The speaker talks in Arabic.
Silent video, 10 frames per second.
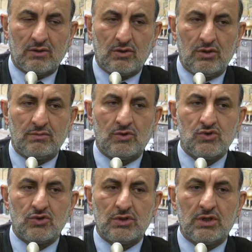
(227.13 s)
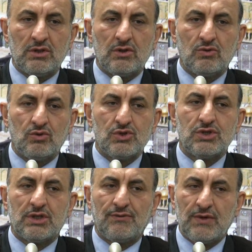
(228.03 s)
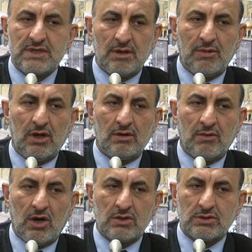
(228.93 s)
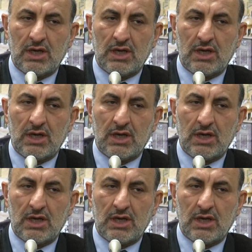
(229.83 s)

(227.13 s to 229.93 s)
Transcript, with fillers: كل موجود وجد في زمن ما